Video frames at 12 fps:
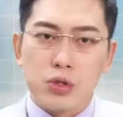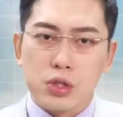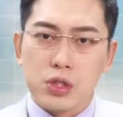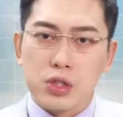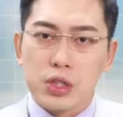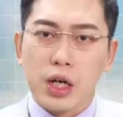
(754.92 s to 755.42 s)

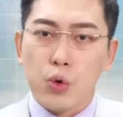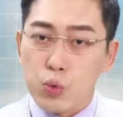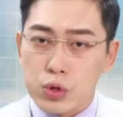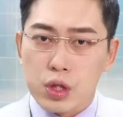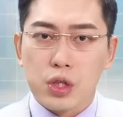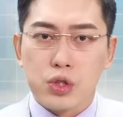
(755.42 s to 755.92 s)
只只剩下五
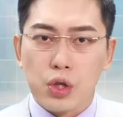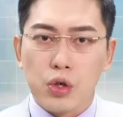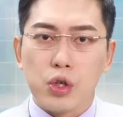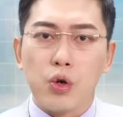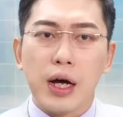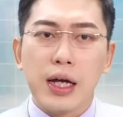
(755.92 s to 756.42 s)
成的时候
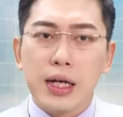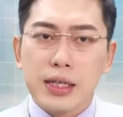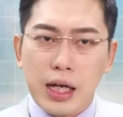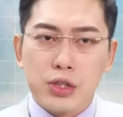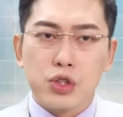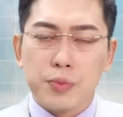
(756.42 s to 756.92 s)
的话，
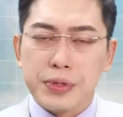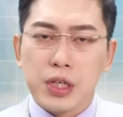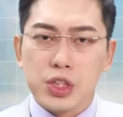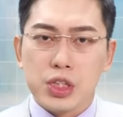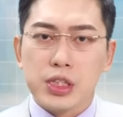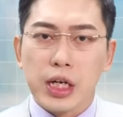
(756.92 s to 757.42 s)
它就是比较
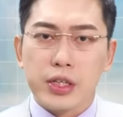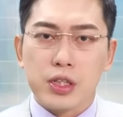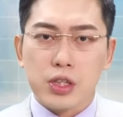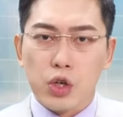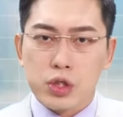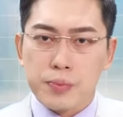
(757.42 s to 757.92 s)
倾向一个
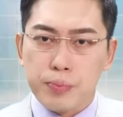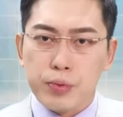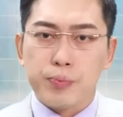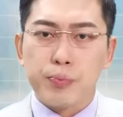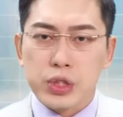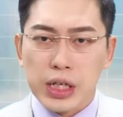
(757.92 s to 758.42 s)
叫做是不
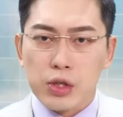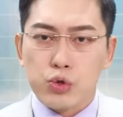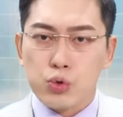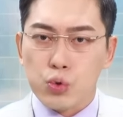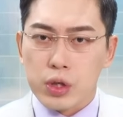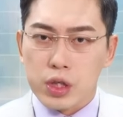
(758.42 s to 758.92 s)
不想要去
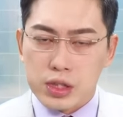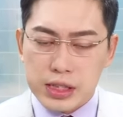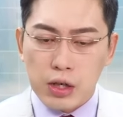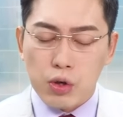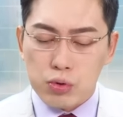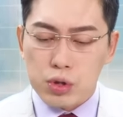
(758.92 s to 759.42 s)
做一个
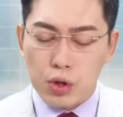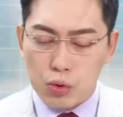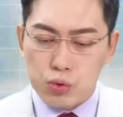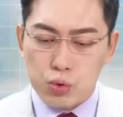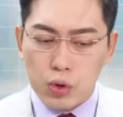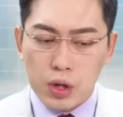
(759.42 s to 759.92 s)
上攻的动
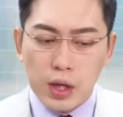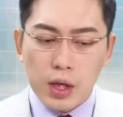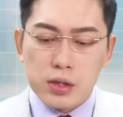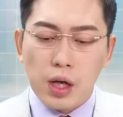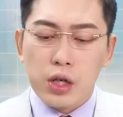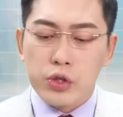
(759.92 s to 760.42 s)
作。
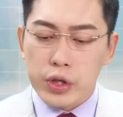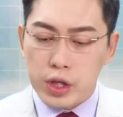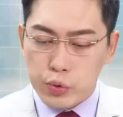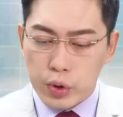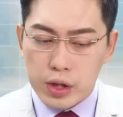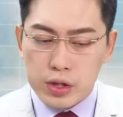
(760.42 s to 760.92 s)
当然有一个
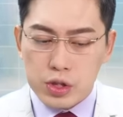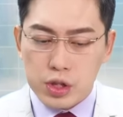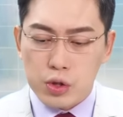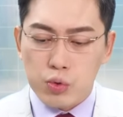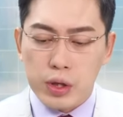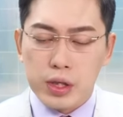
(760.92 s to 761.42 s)
原因是
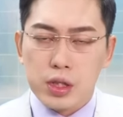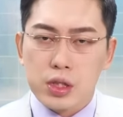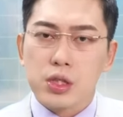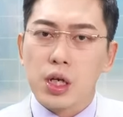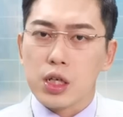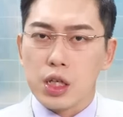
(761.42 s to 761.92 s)
因为
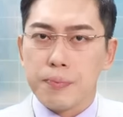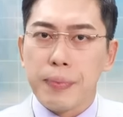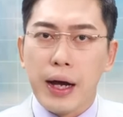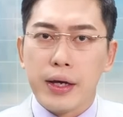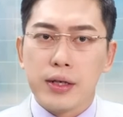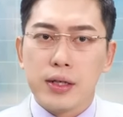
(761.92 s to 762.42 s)
上个礼
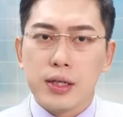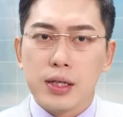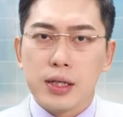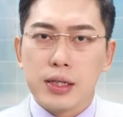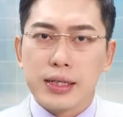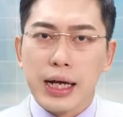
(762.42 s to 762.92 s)
拜
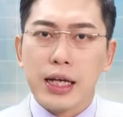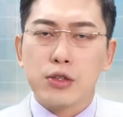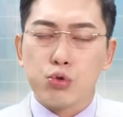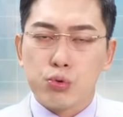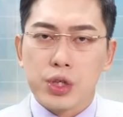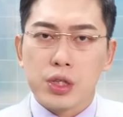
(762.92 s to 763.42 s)
该
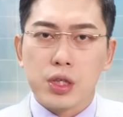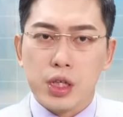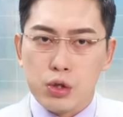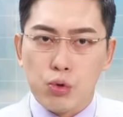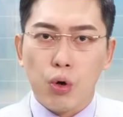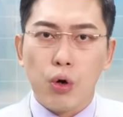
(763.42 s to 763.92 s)
出现的利
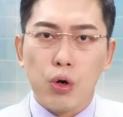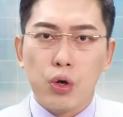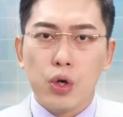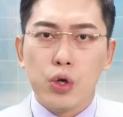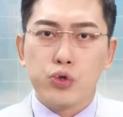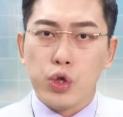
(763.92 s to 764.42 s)
多
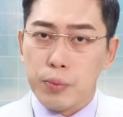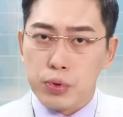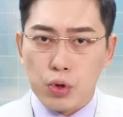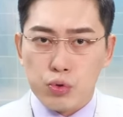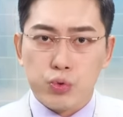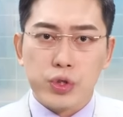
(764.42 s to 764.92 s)
全部
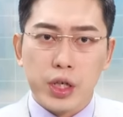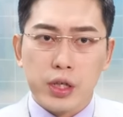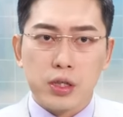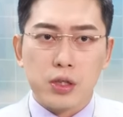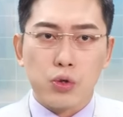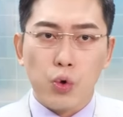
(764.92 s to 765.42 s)
都出
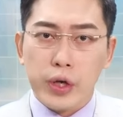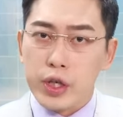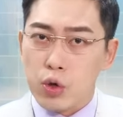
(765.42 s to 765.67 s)
现过一